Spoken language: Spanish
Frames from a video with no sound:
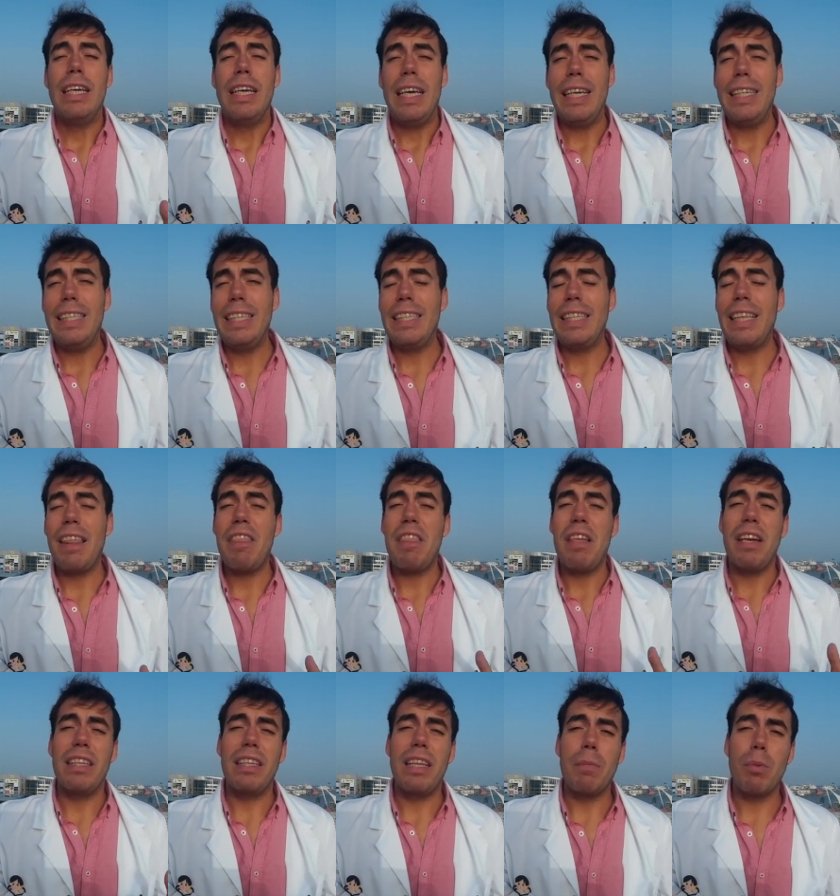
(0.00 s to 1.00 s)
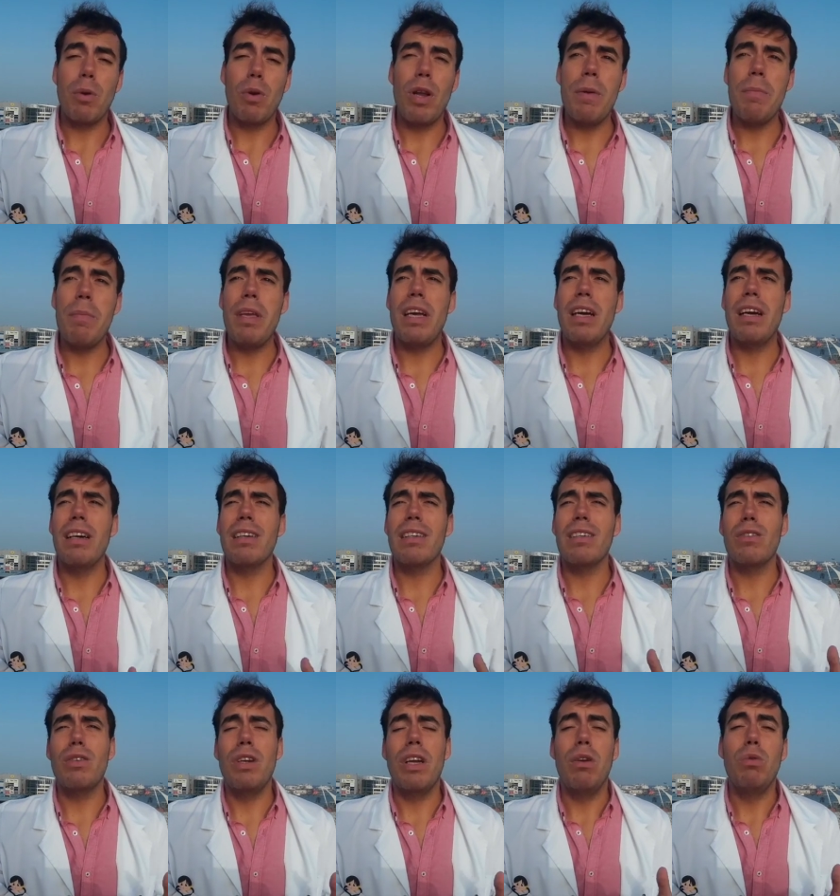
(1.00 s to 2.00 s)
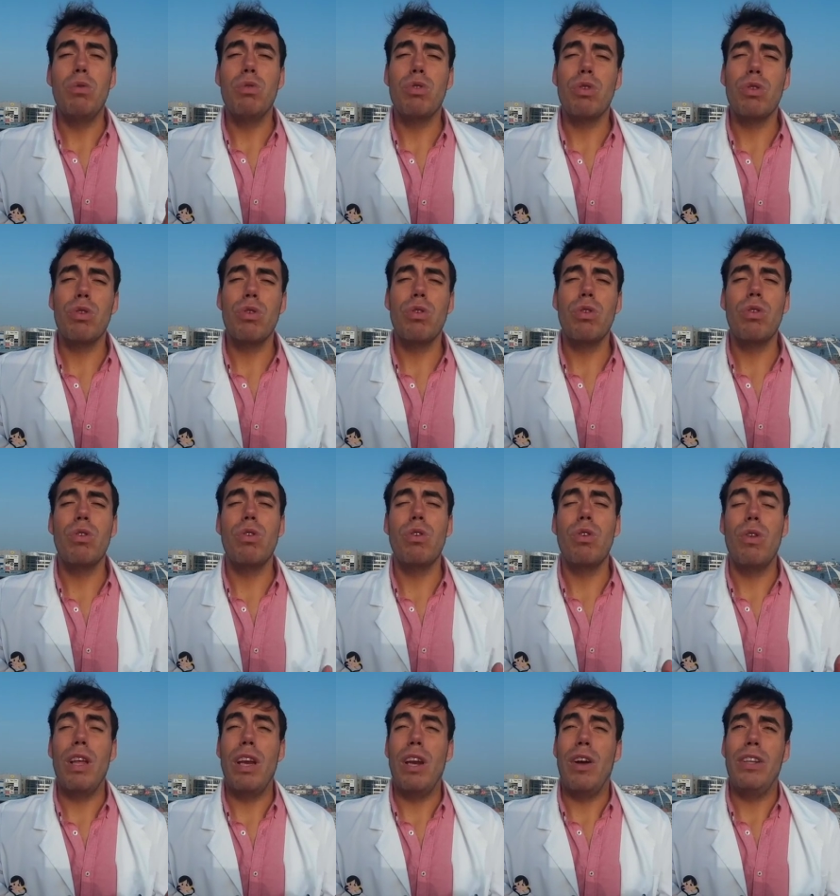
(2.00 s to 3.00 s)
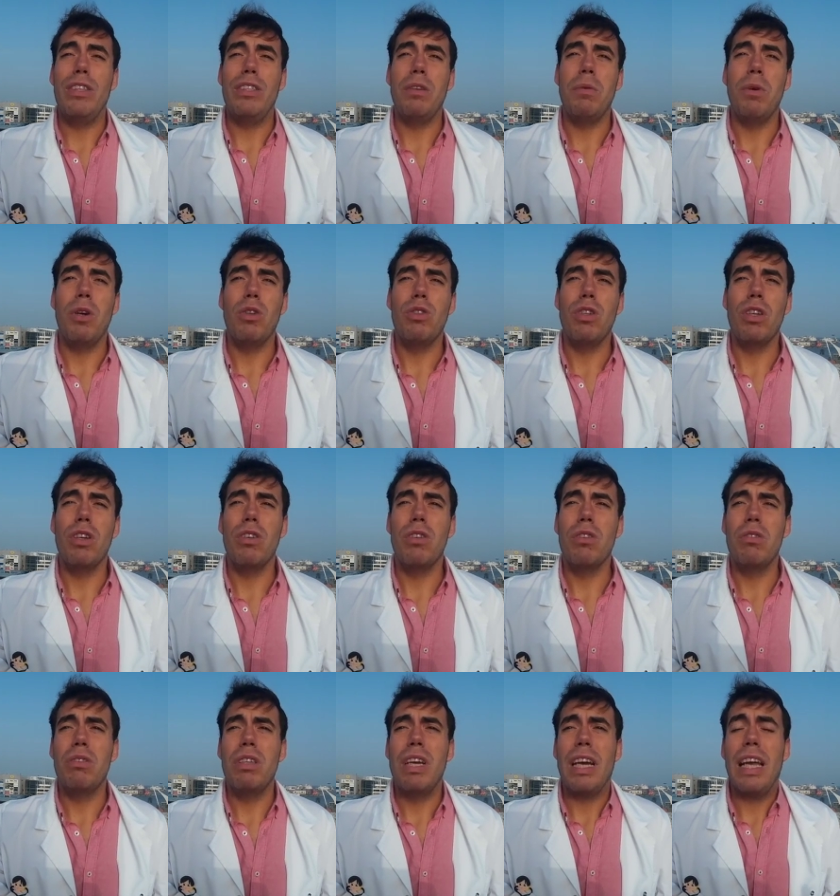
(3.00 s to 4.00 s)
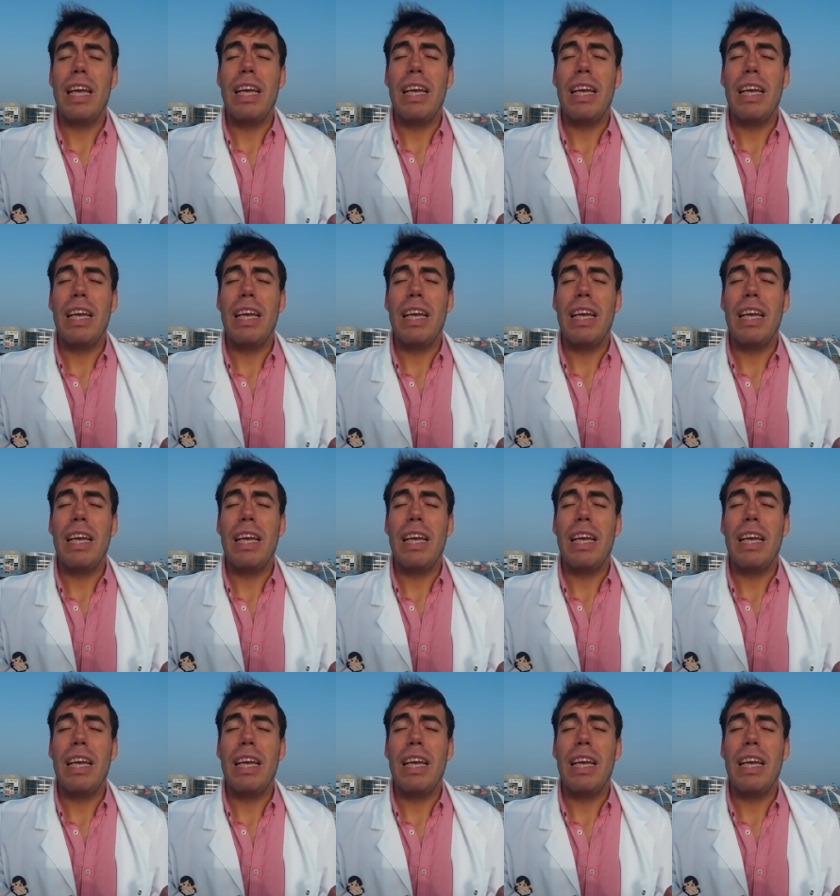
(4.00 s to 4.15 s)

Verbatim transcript: existe cierta polémica con el uso de los antibióticos, ya que